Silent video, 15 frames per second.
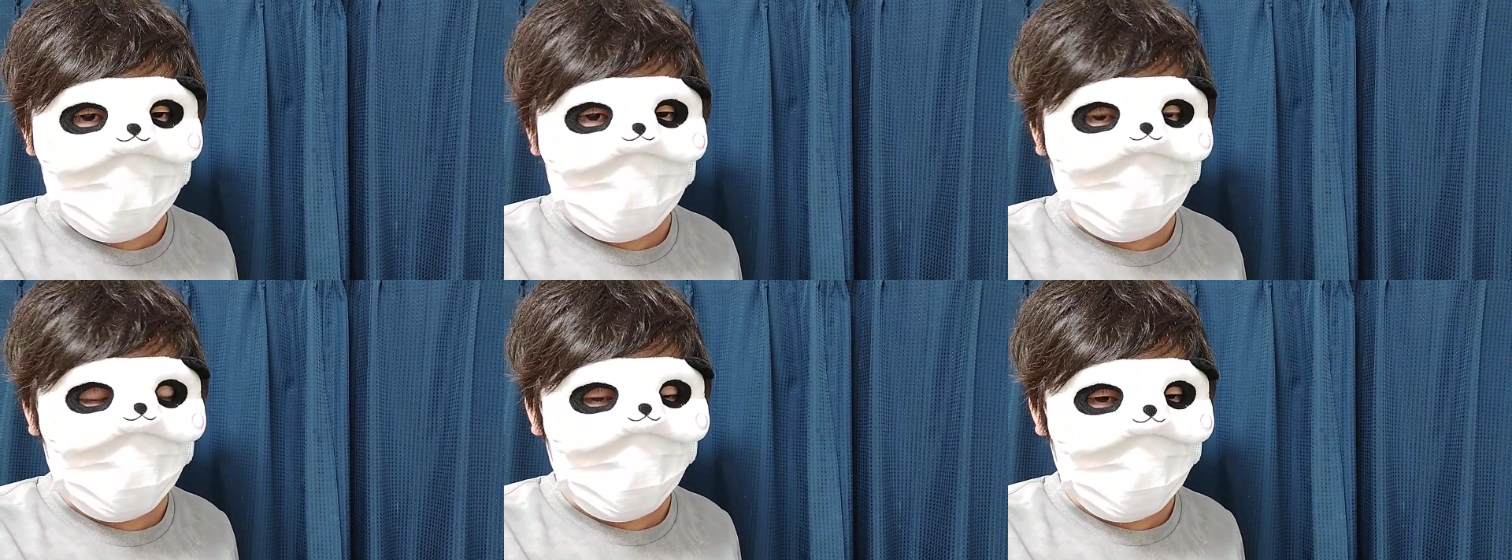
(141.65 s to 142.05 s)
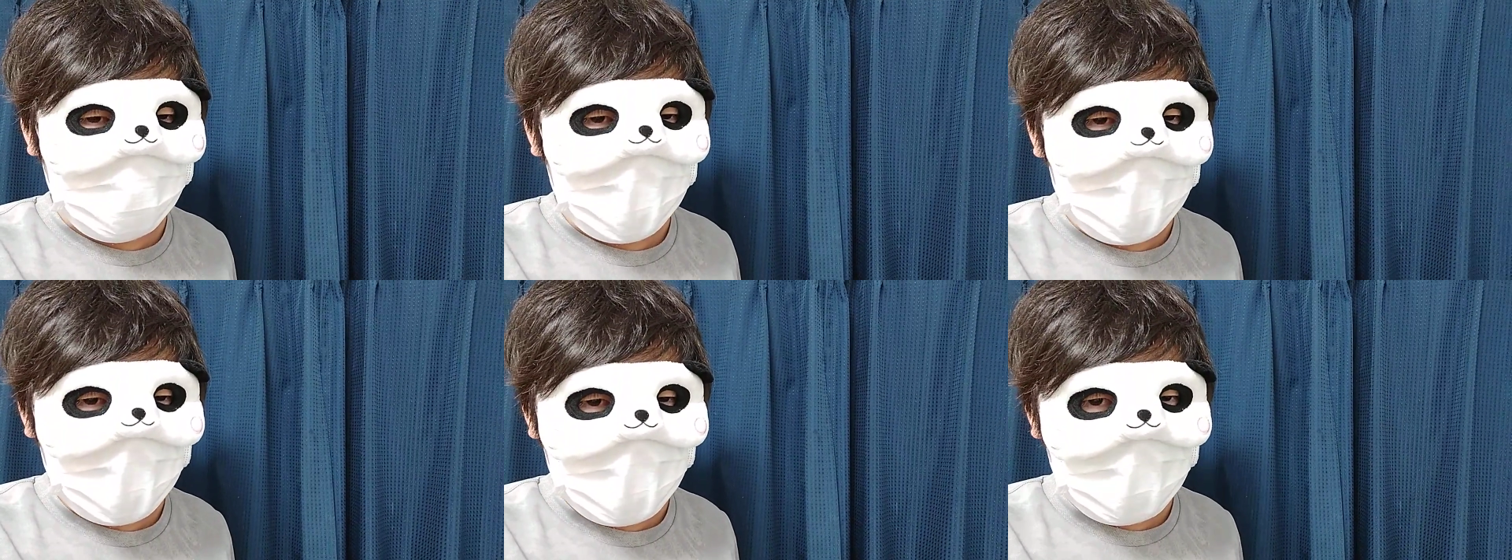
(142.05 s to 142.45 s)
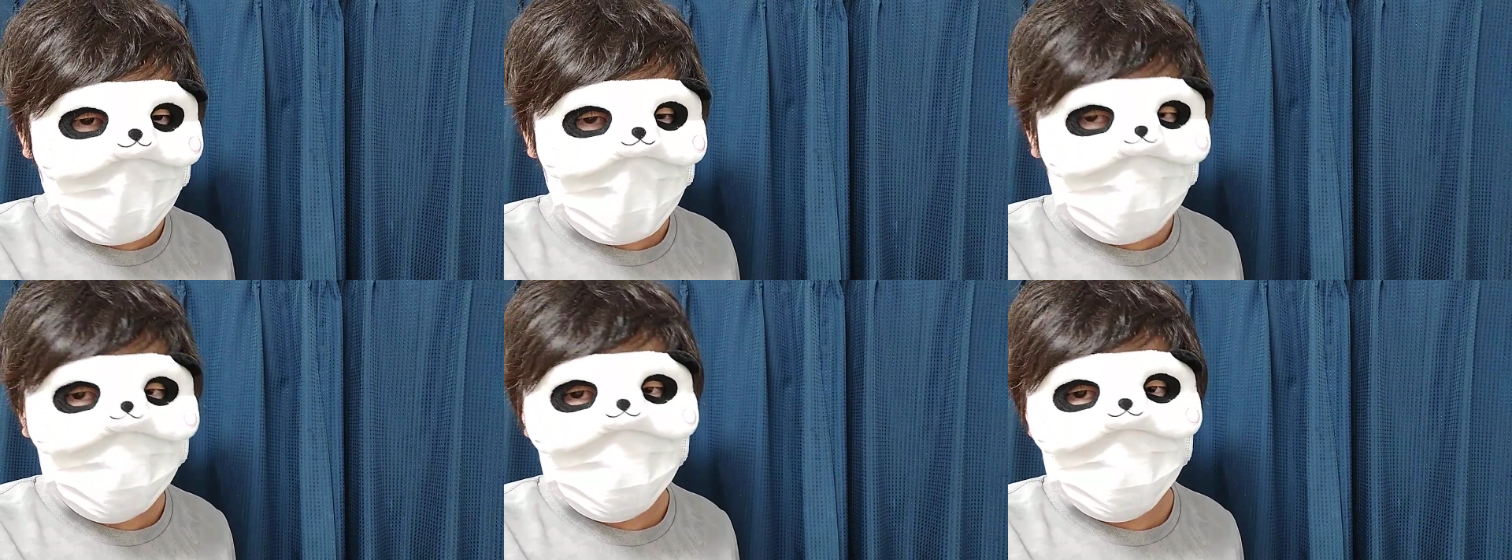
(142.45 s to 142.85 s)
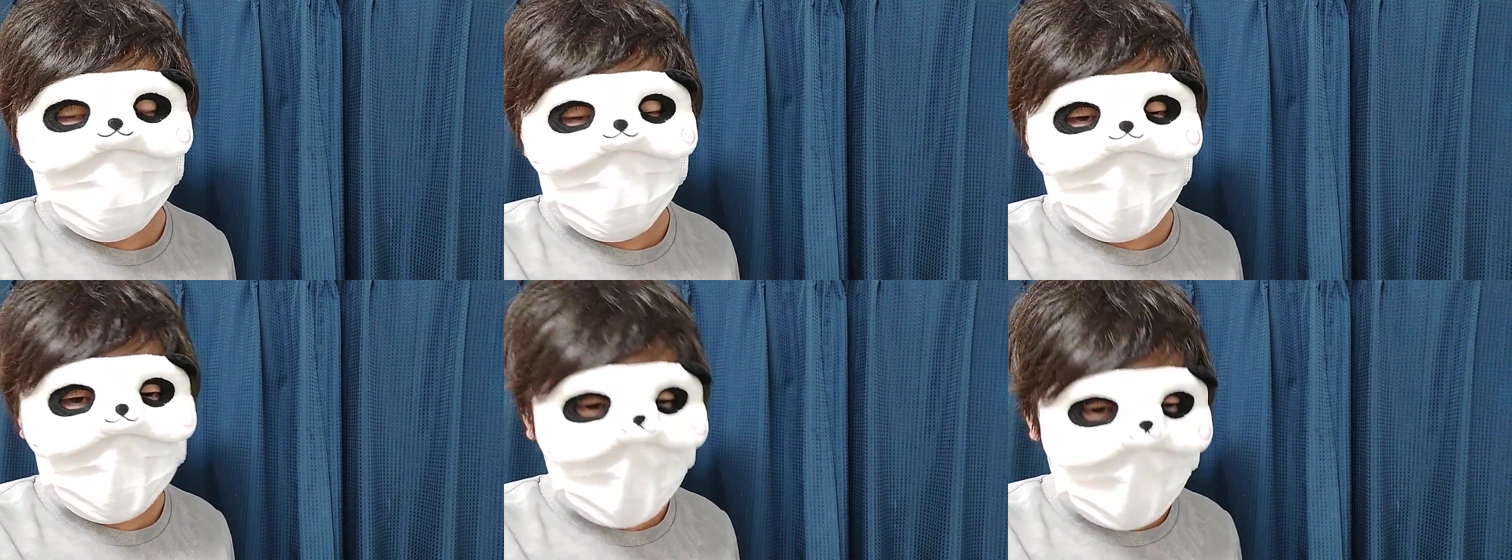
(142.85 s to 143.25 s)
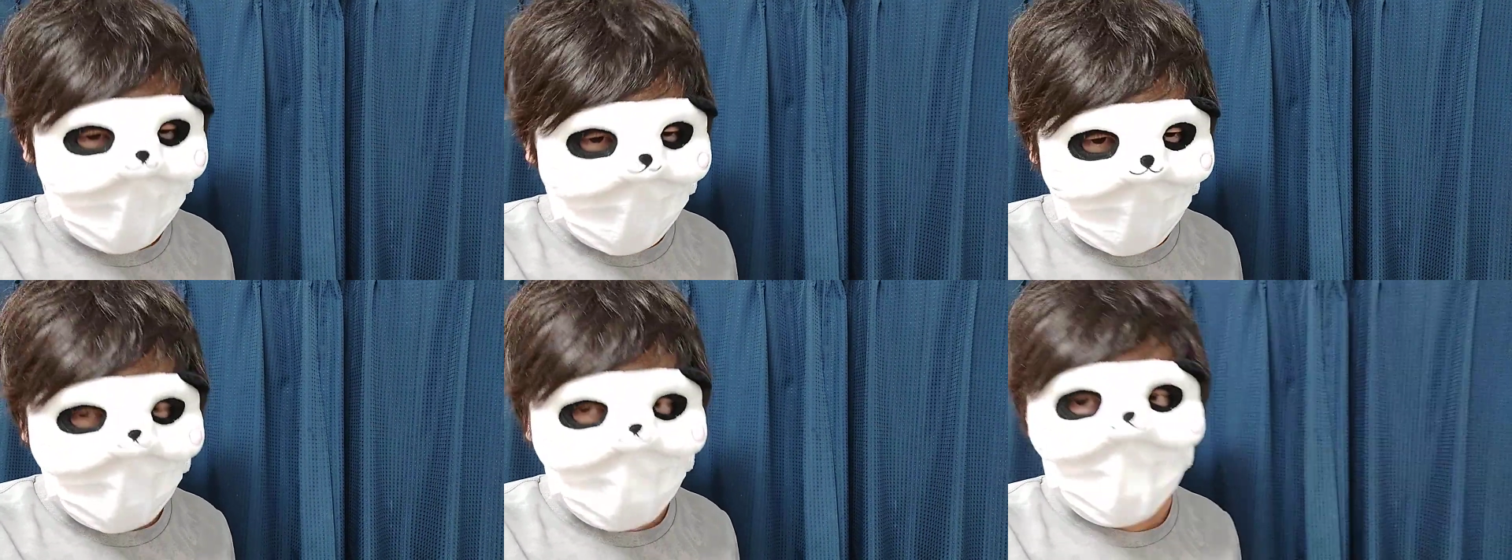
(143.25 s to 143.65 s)
その、避難勧告とか出
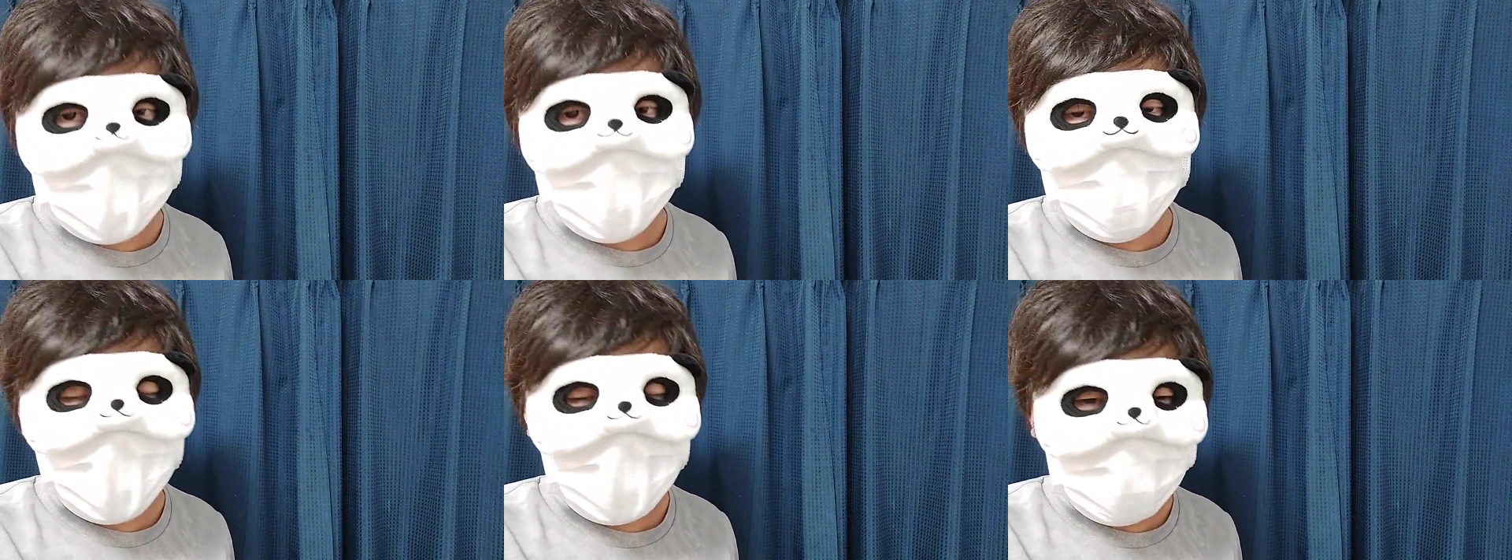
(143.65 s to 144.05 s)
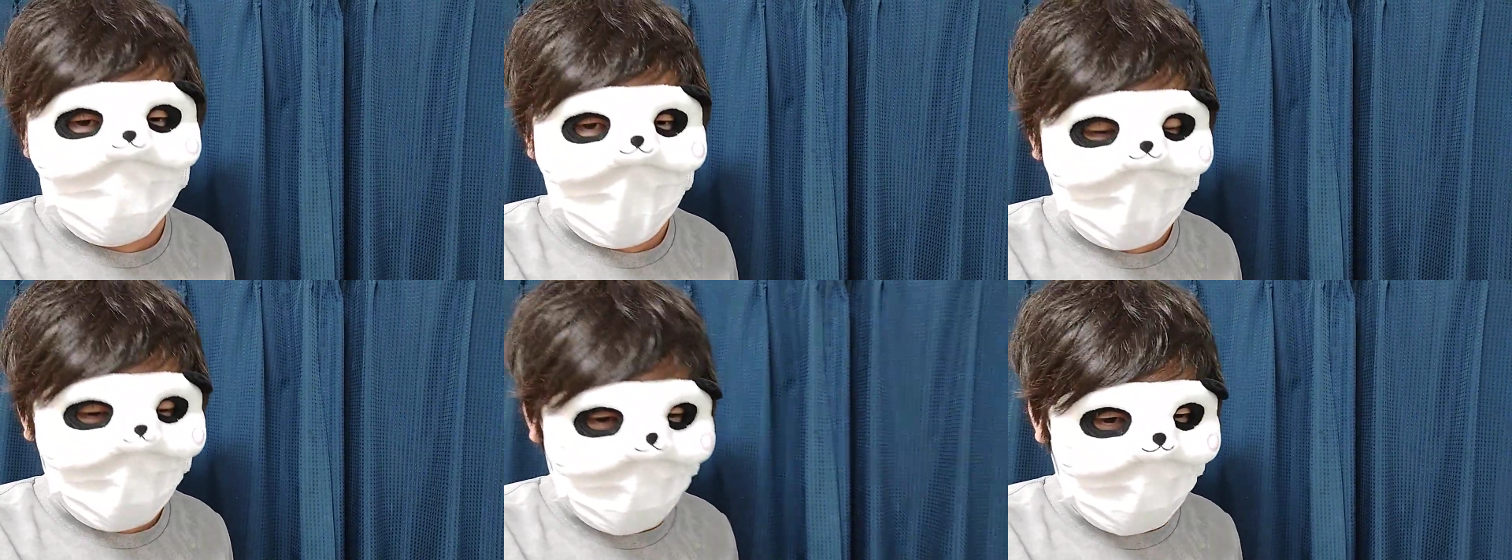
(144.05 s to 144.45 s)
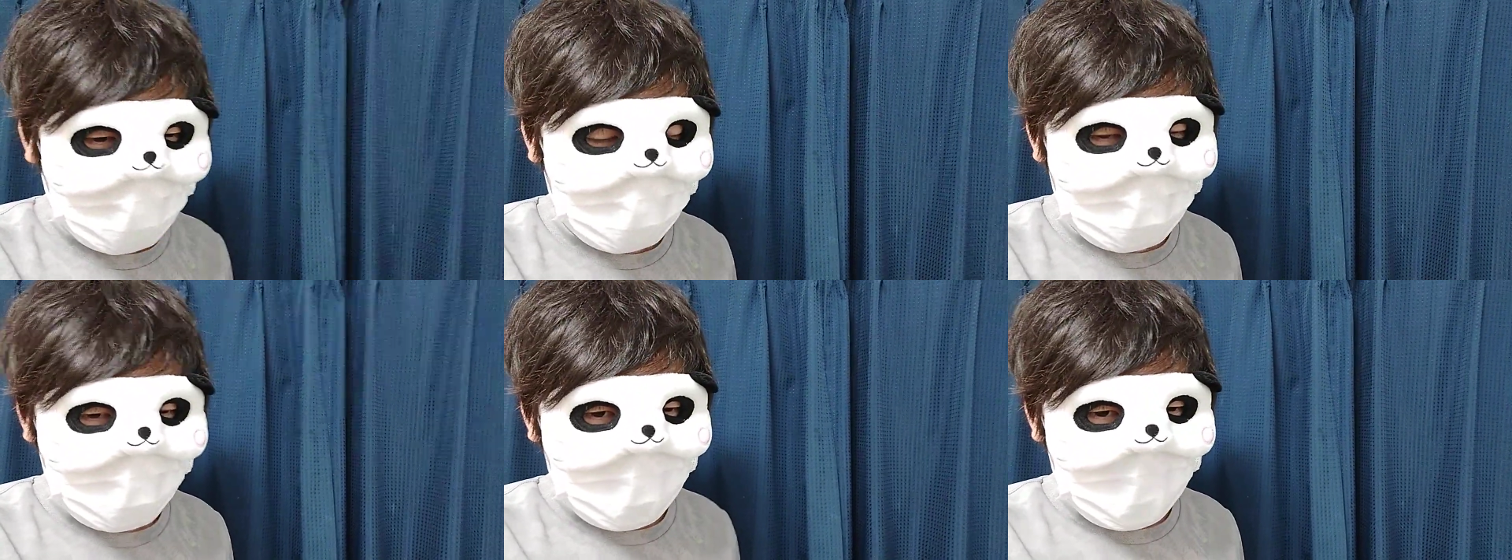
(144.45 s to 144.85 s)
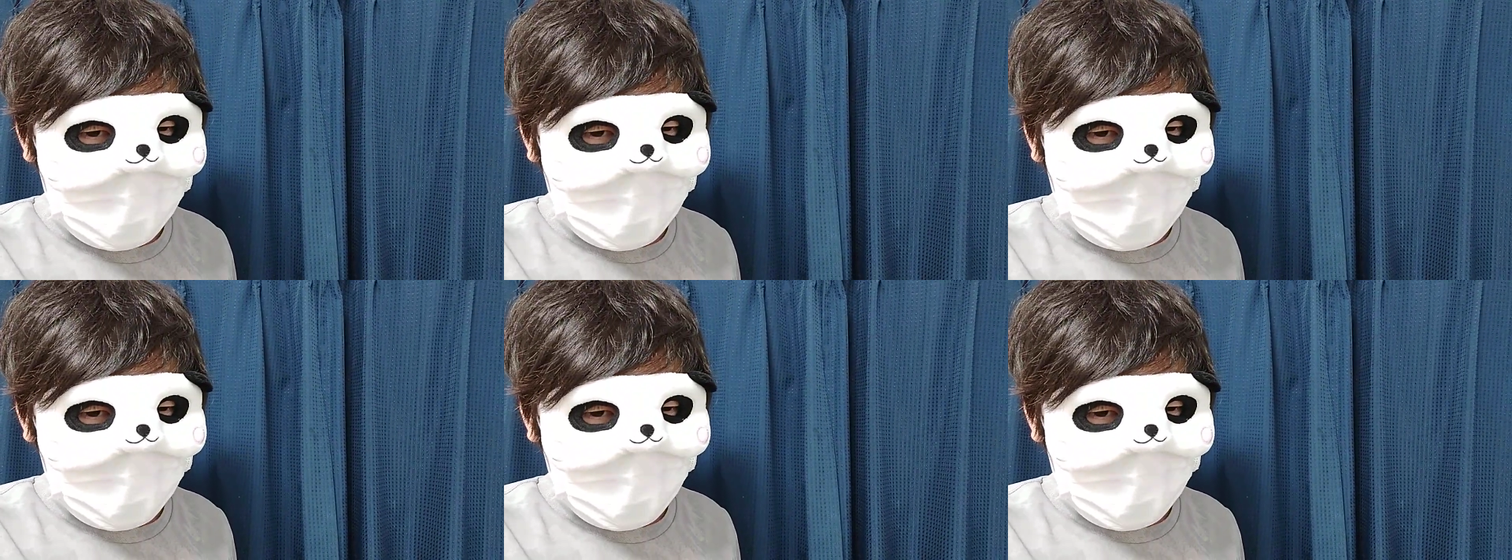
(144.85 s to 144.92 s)
てた地域もあるけど、